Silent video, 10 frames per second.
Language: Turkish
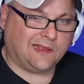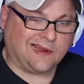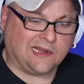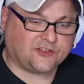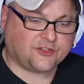
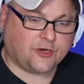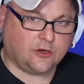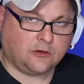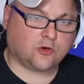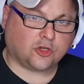
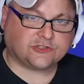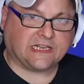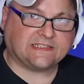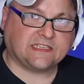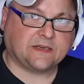yerleştiriyor. Cross
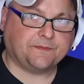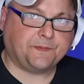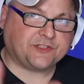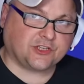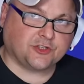site
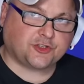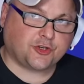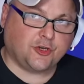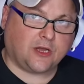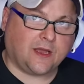script'i
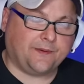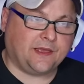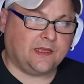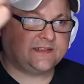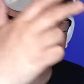çalıştırıyor
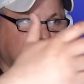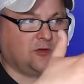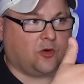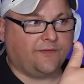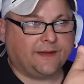abi. Sizin
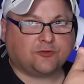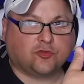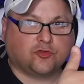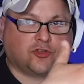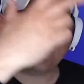o web
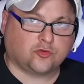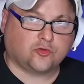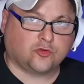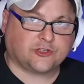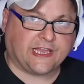sunucuda
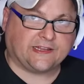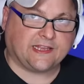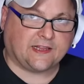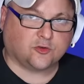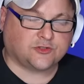tuttuğunuz
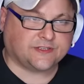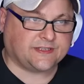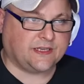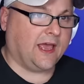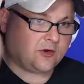HTA
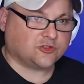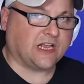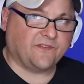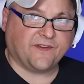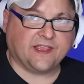dosyası her o
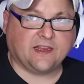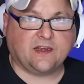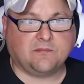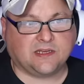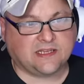sayfaya
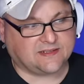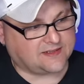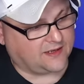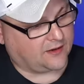girenin makinesine